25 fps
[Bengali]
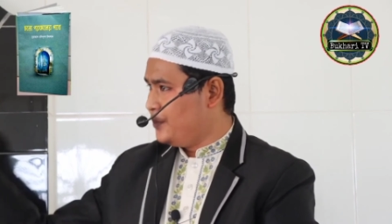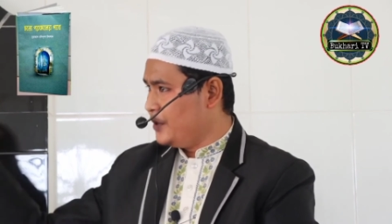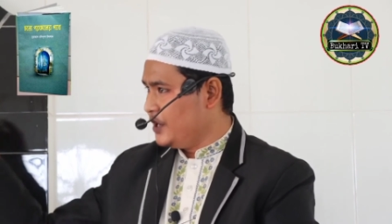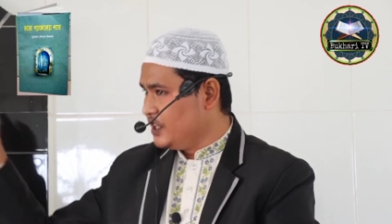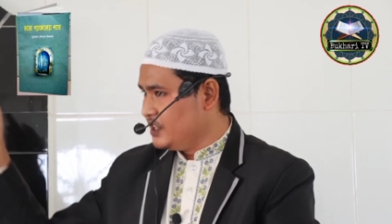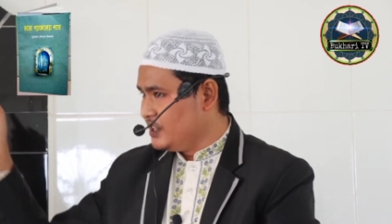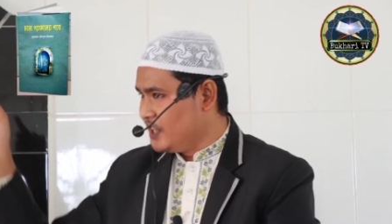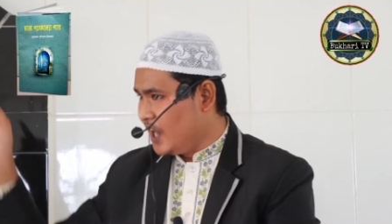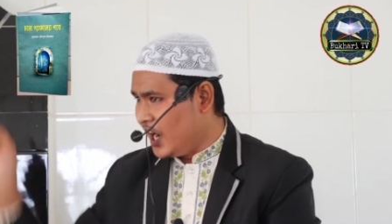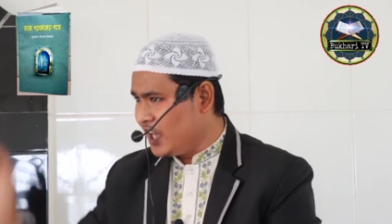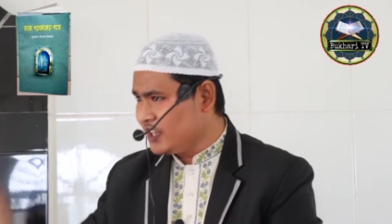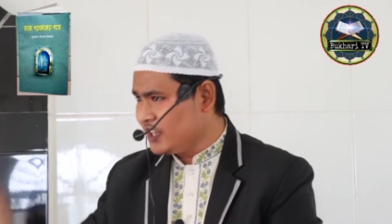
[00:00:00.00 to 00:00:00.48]

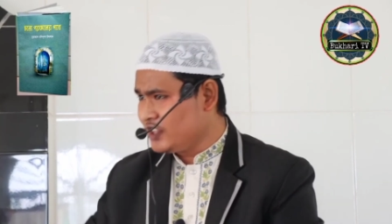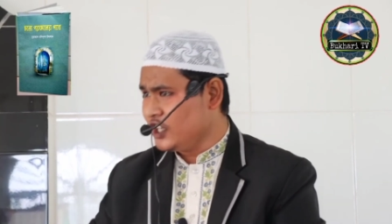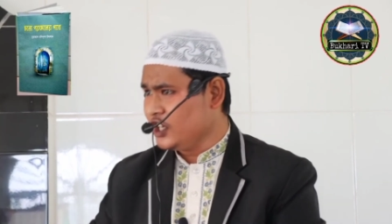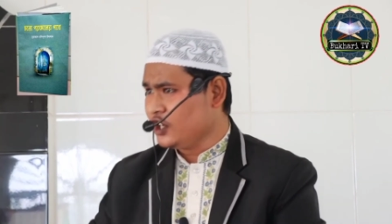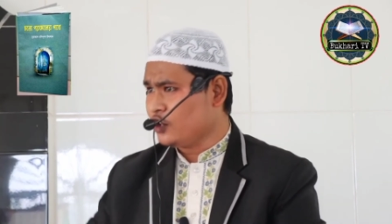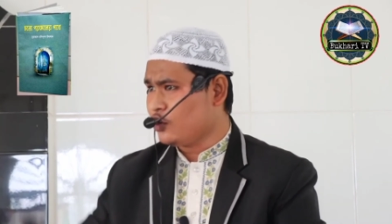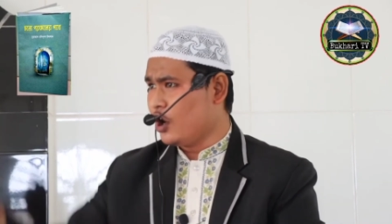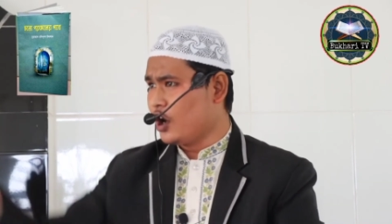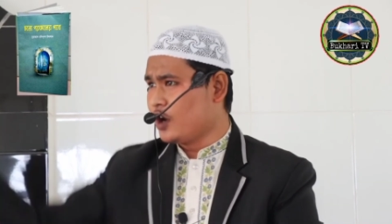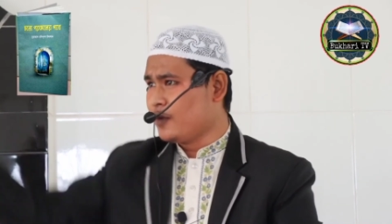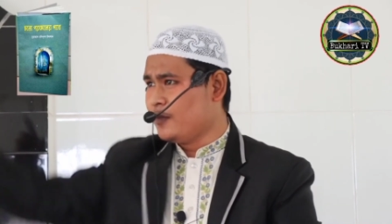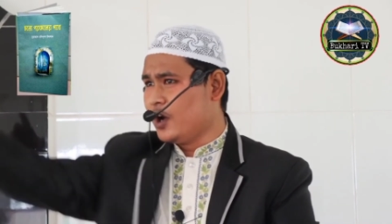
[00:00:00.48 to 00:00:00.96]

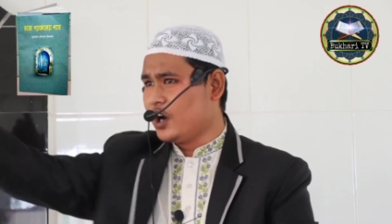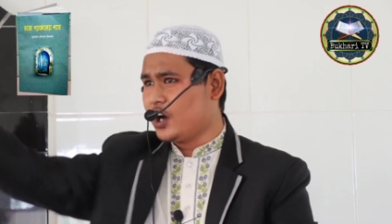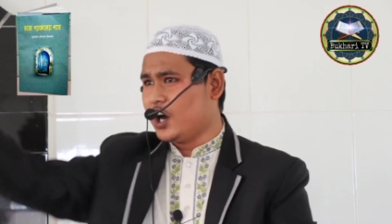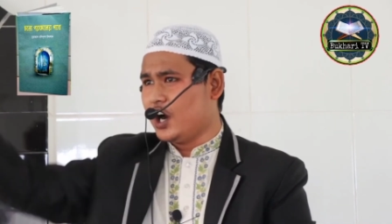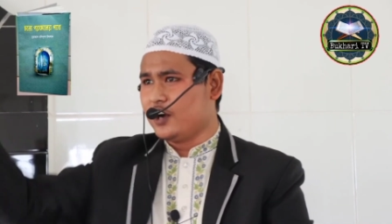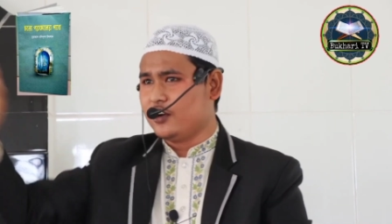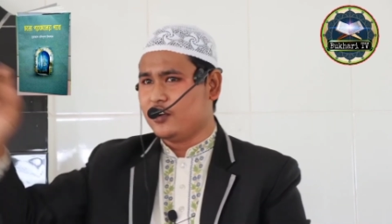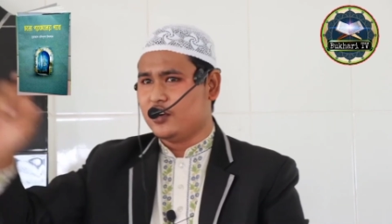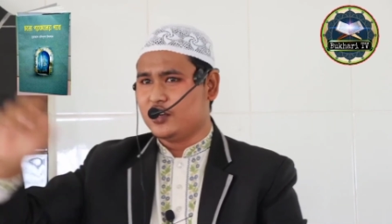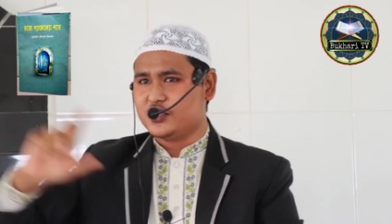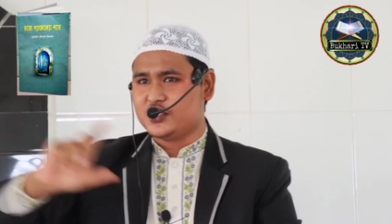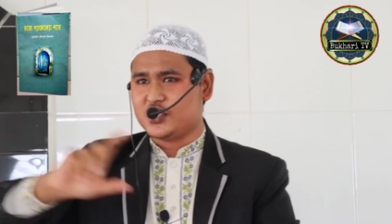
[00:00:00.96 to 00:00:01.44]
বিদাতি
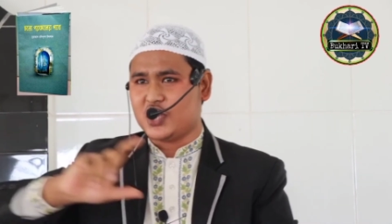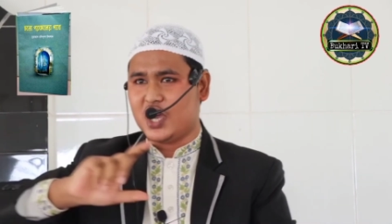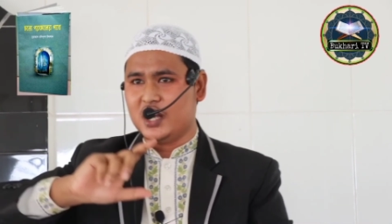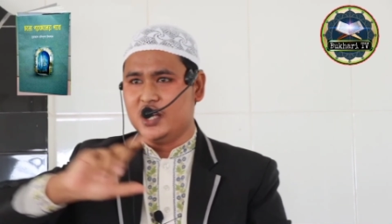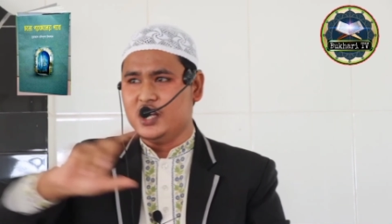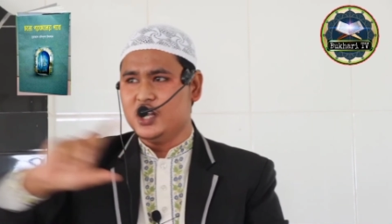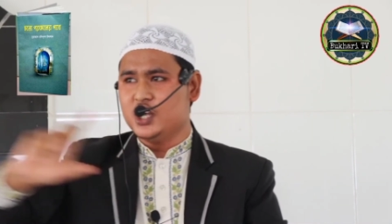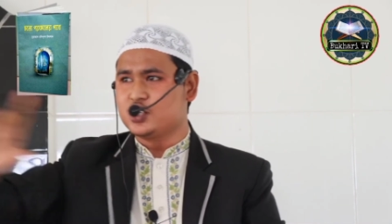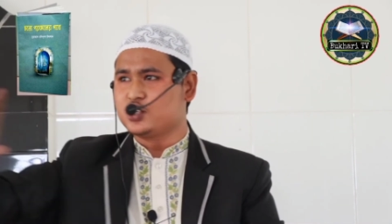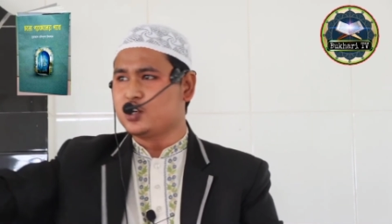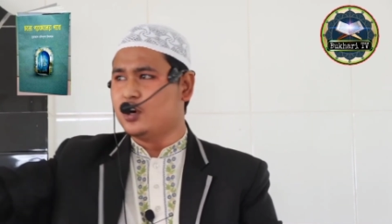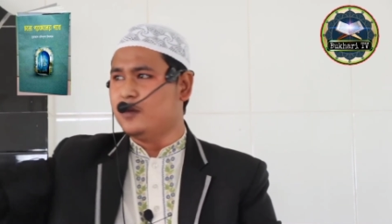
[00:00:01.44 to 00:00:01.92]
কর্মকাণ্ড
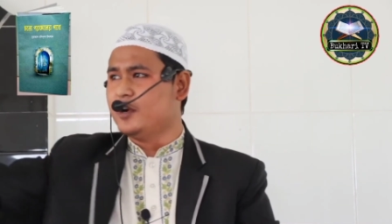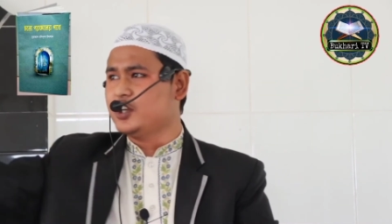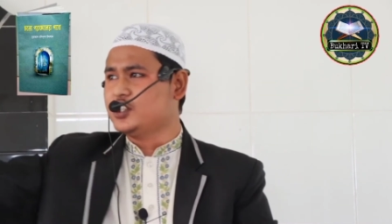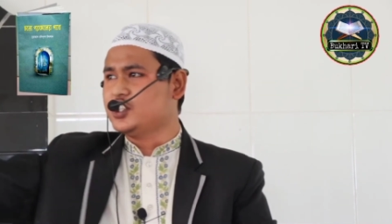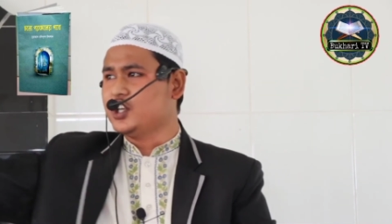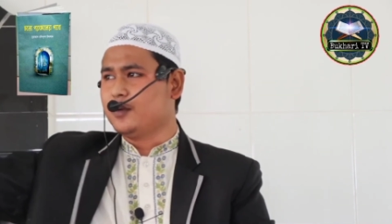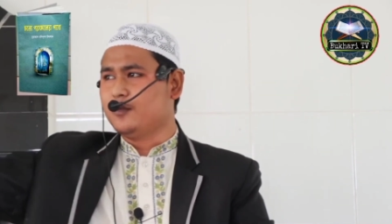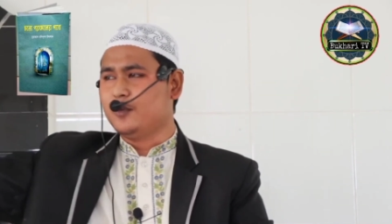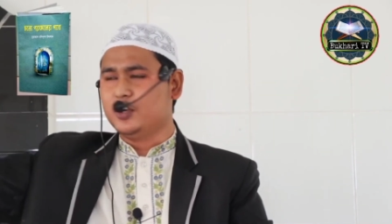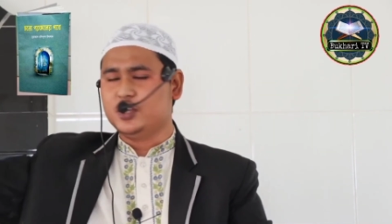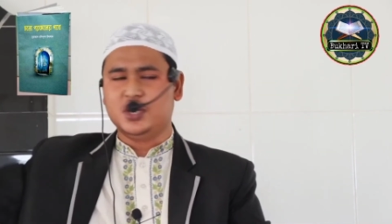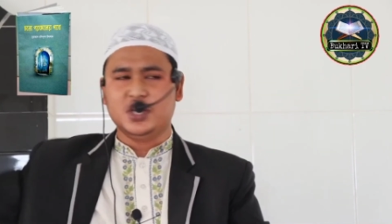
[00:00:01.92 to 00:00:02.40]
চালিয়ে
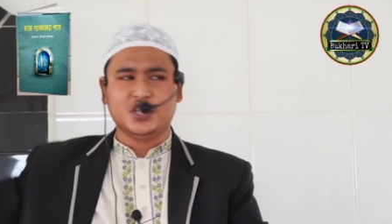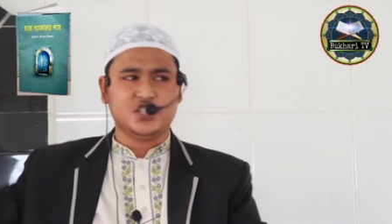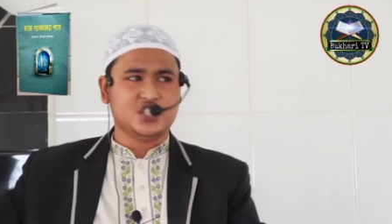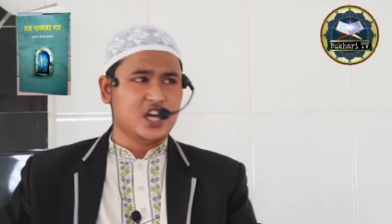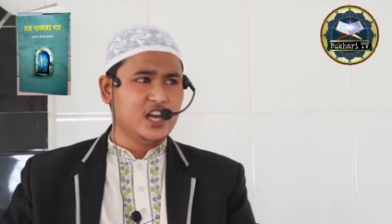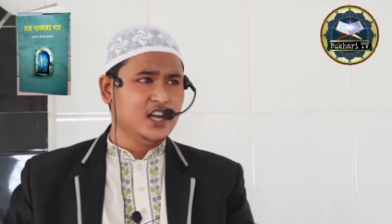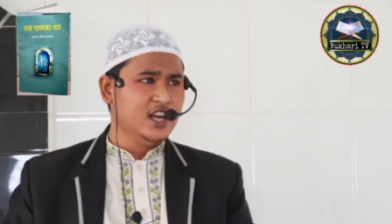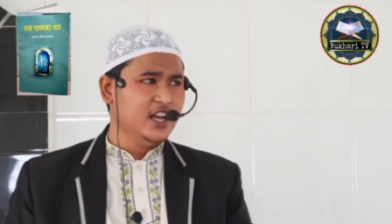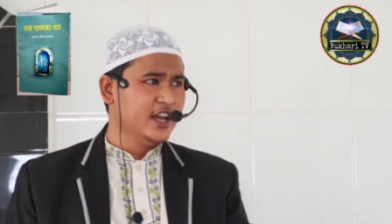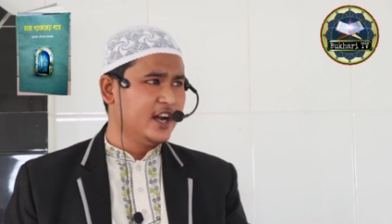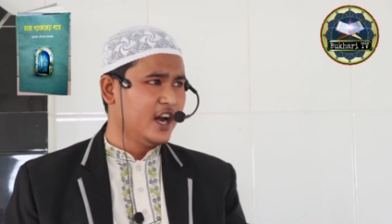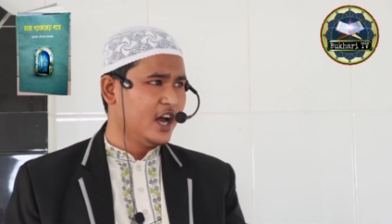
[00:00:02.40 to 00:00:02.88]
সমাজের মধ্যে
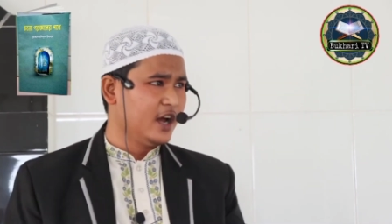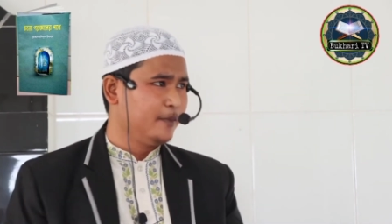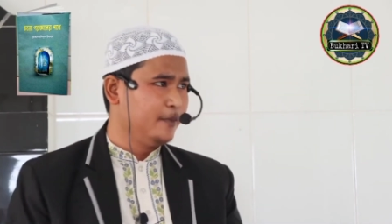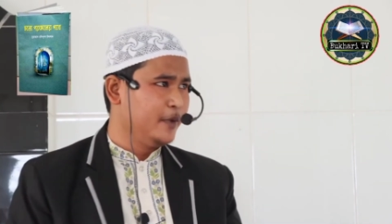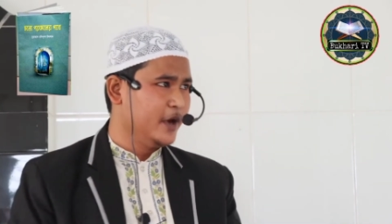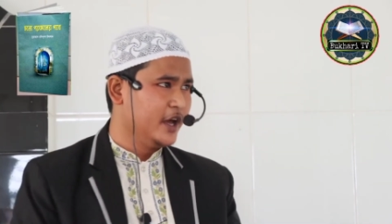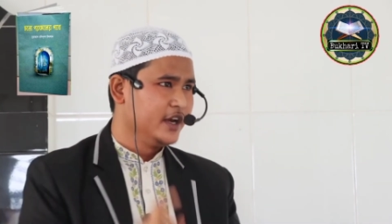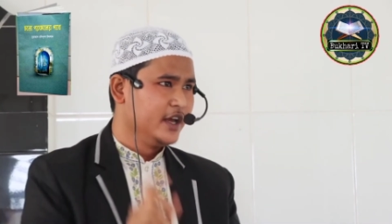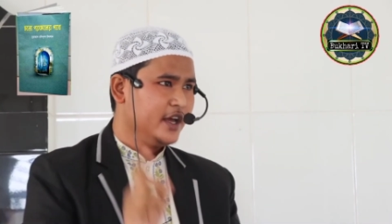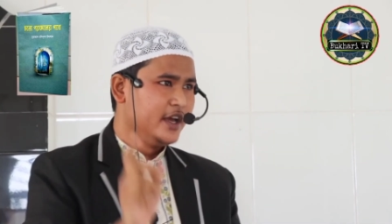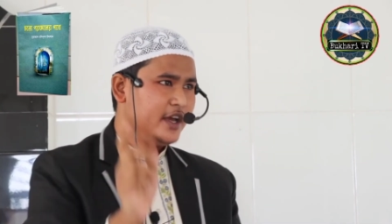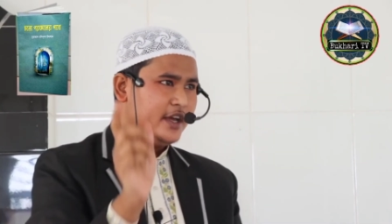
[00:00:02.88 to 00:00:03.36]
চালিয়ে
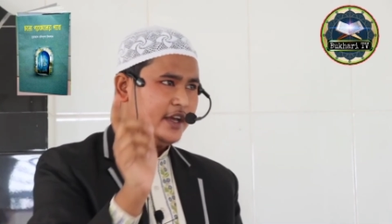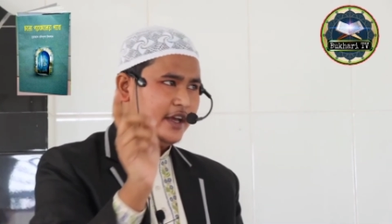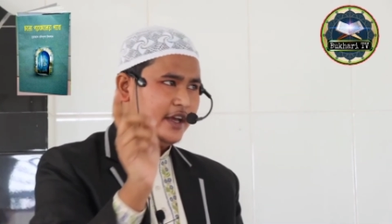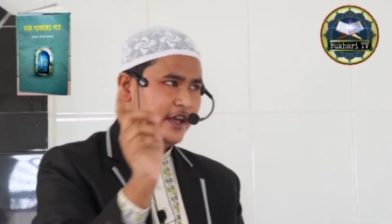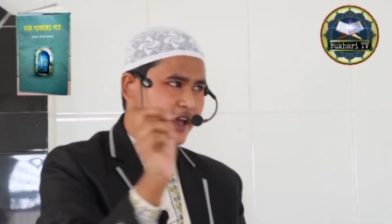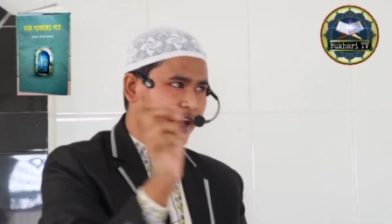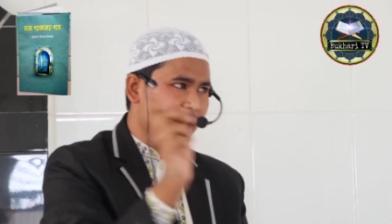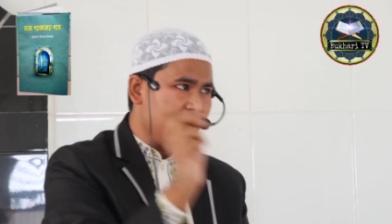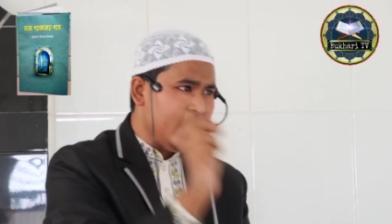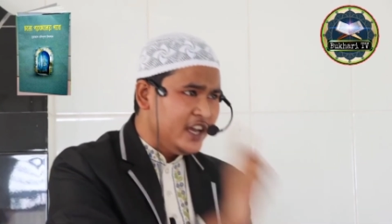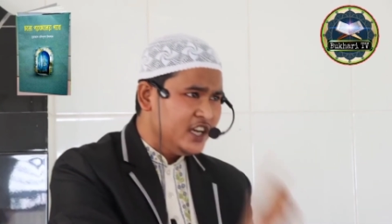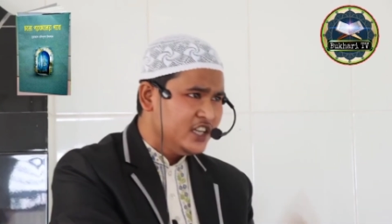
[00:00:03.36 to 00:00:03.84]
রাখবেন
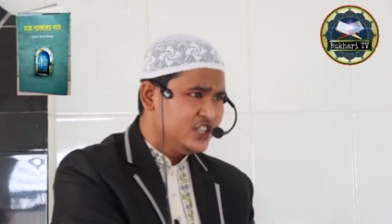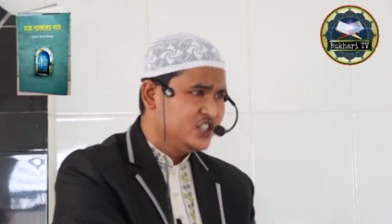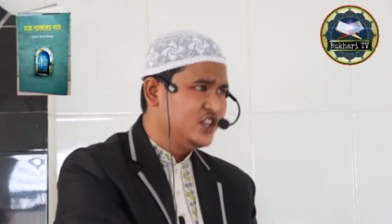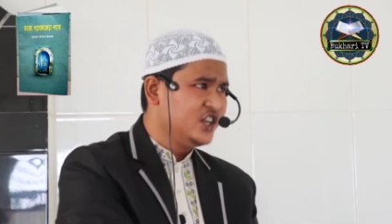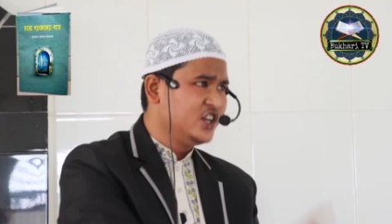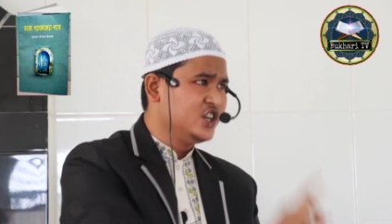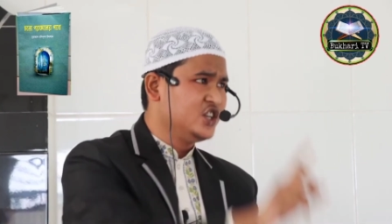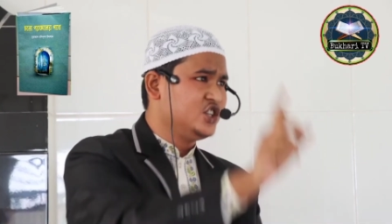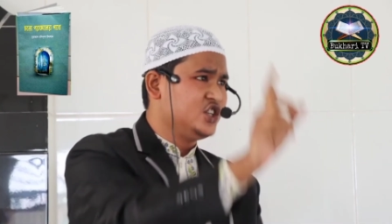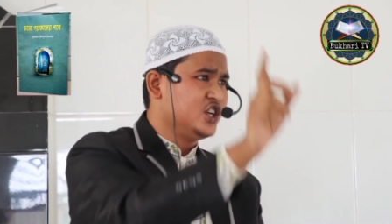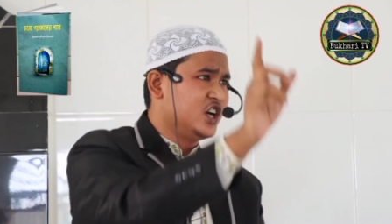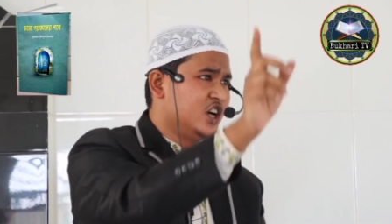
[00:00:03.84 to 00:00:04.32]
এই
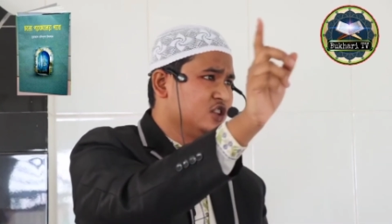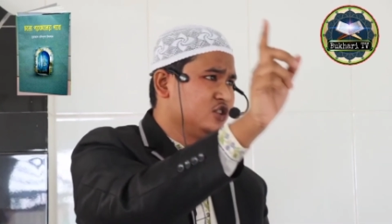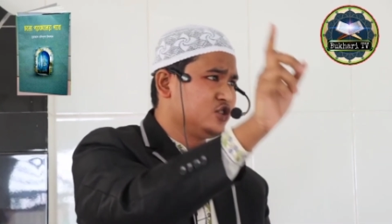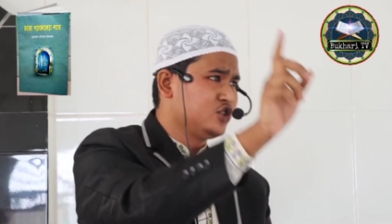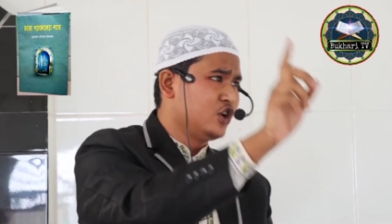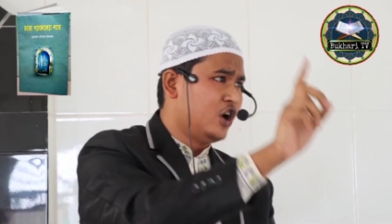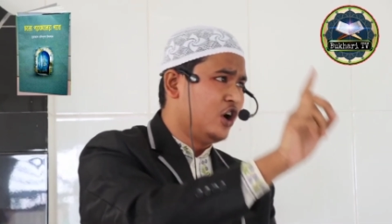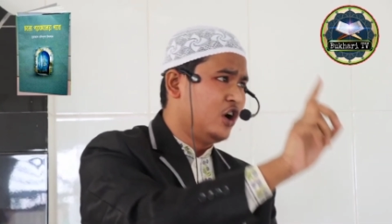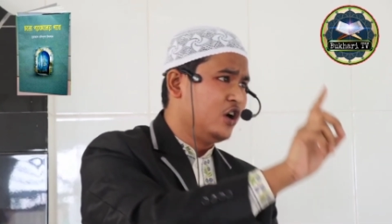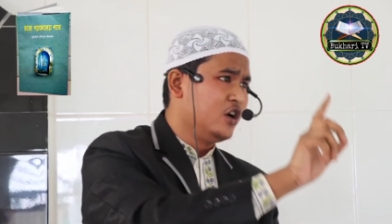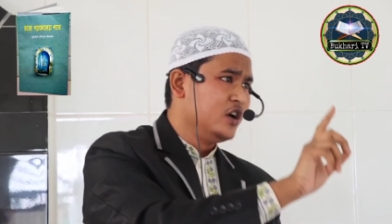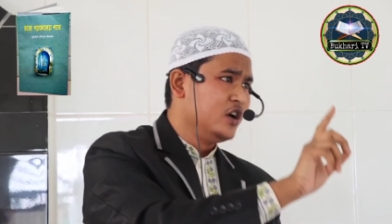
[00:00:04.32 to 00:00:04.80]
দৃষ্টান্ত